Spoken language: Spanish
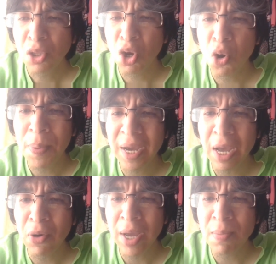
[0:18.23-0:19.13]
Todo
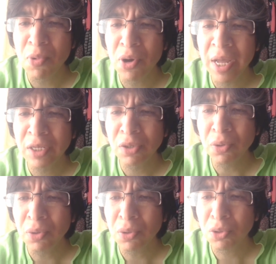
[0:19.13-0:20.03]
pecado que hemos
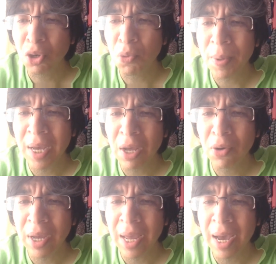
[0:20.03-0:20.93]
hecho, todo
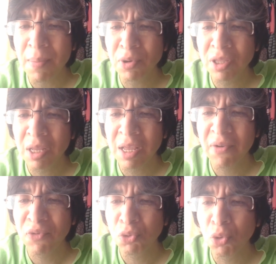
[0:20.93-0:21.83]
pecado que hagamos en
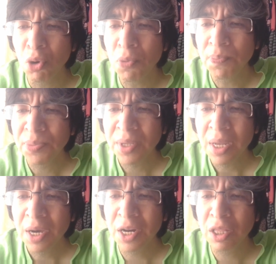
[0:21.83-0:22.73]
el futuro,
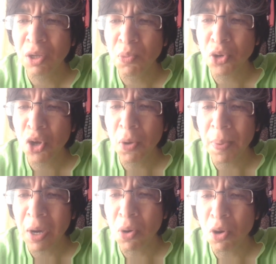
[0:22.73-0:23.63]
Cristo murió y
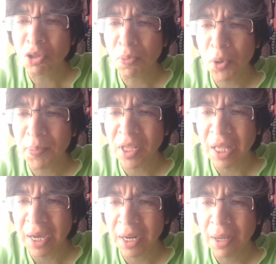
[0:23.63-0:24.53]
pagó con su propia
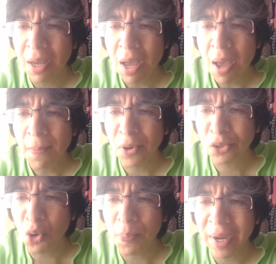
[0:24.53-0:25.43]
sangre, por
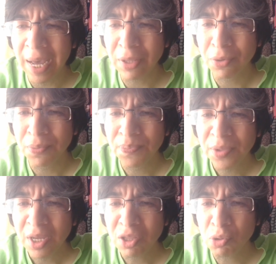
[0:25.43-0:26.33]
todo pecado.
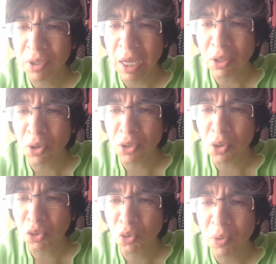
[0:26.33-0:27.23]
Si usted o
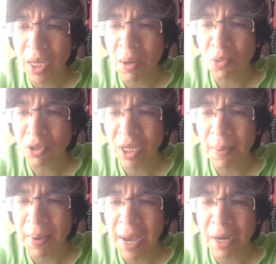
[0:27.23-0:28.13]
yo tuviéramos
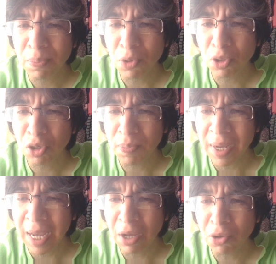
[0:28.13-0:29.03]
que pagar por nuestros
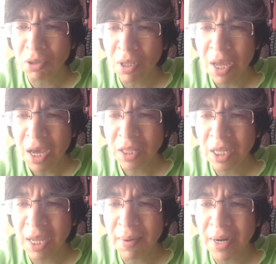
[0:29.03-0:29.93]
pecados,
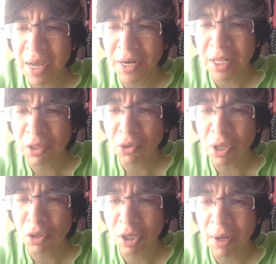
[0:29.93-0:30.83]
se llevará el resto
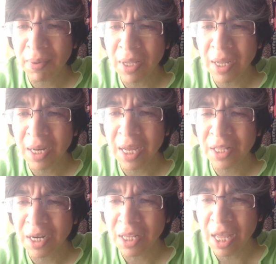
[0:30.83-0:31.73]
de nuestra vida y la
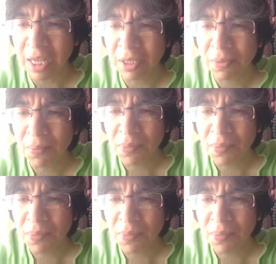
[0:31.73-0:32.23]
eternidad.